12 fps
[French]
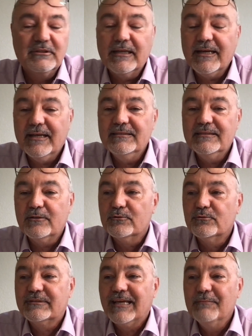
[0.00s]
j'ai réalisé que
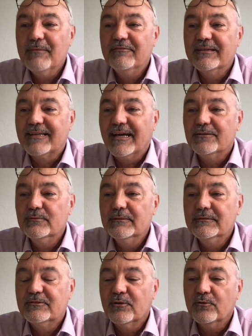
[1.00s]
tout ce qu'elle m'avait
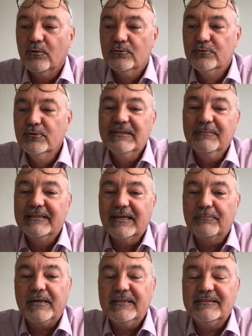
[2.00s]
traduit, selon le deuxième
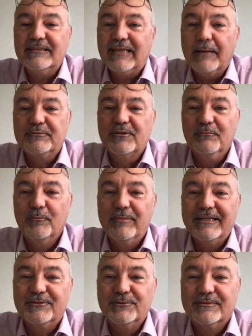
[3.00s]
interprète, c'était absolument
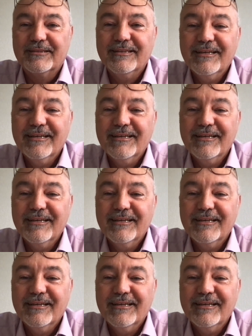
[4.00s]
pas juste.